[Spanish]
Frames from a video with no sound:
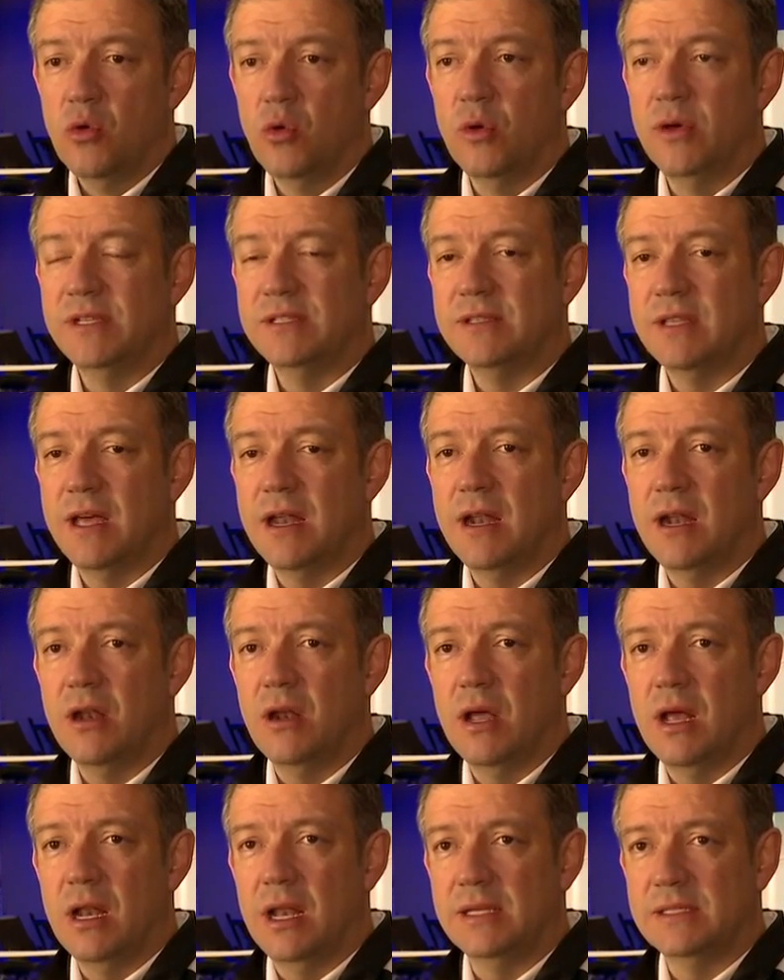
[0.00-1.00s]
no estar a,
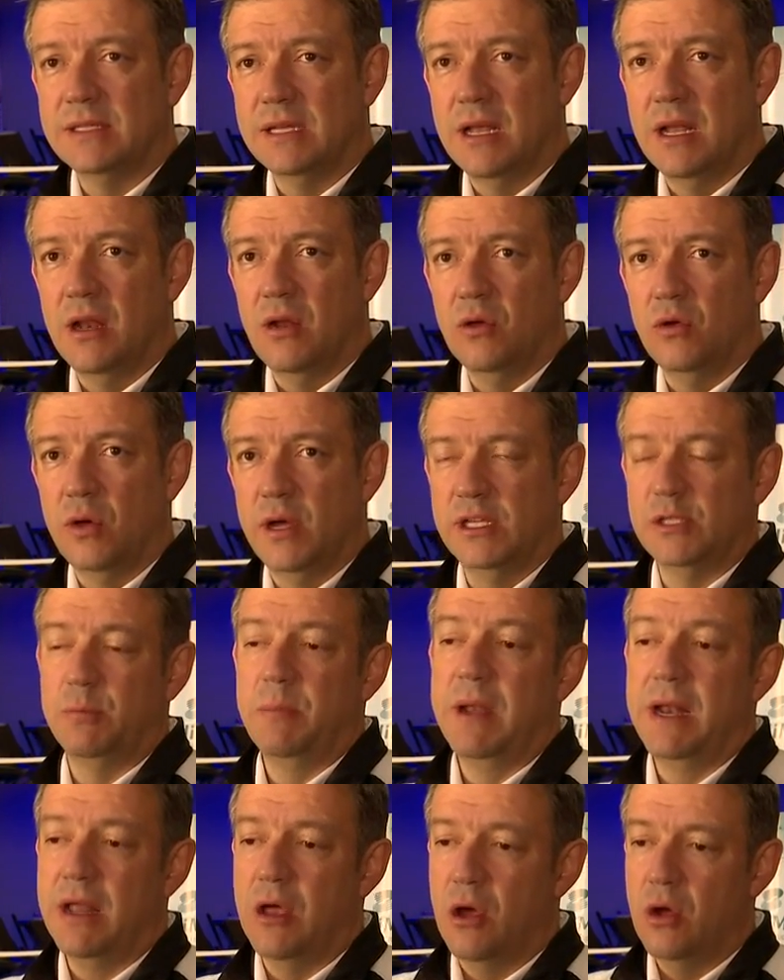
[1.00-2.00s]
a lo
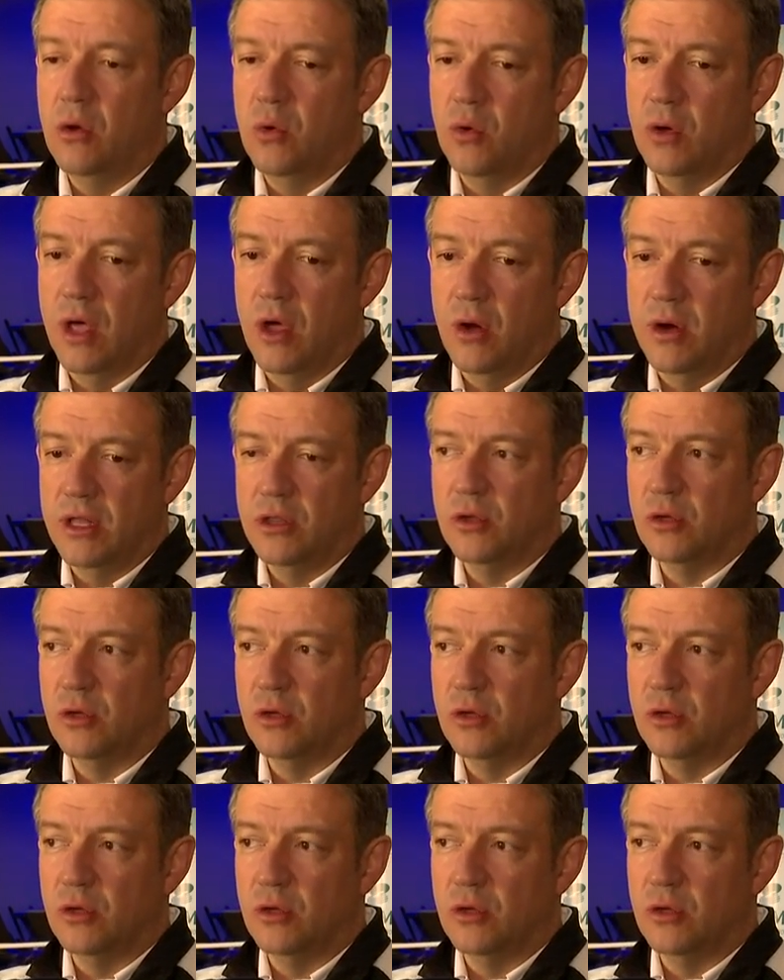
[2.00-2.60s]
esperado del jugador.